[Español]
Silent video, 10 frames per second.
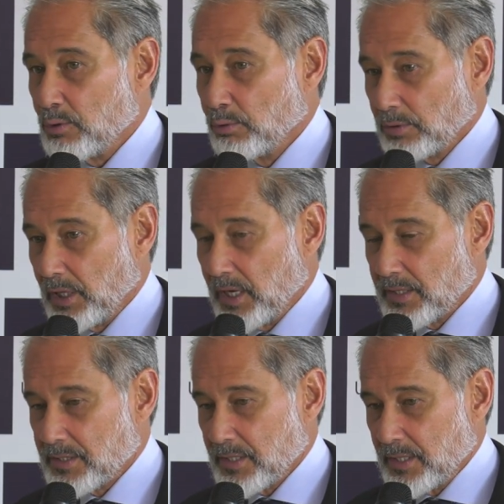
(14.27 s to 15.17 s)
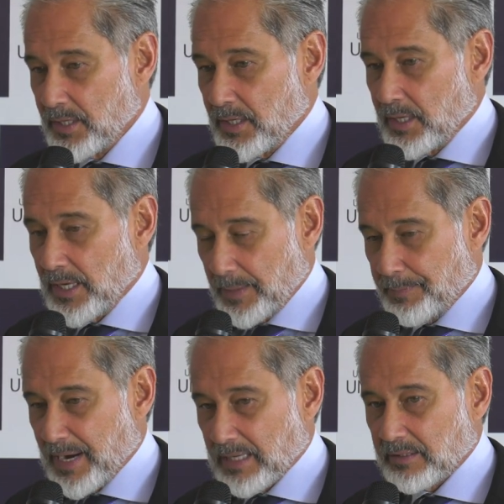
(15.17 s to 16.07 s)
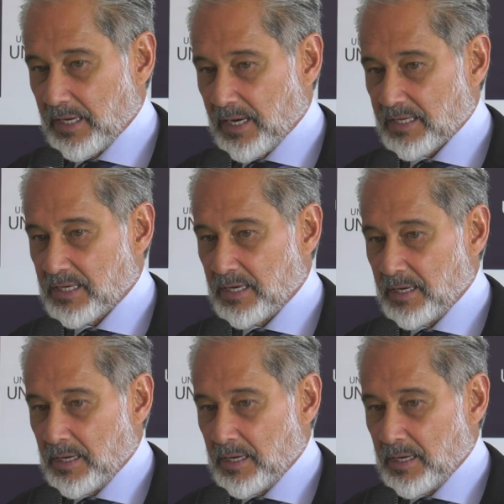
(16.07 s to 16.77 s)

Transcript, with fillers: útiles y prácticas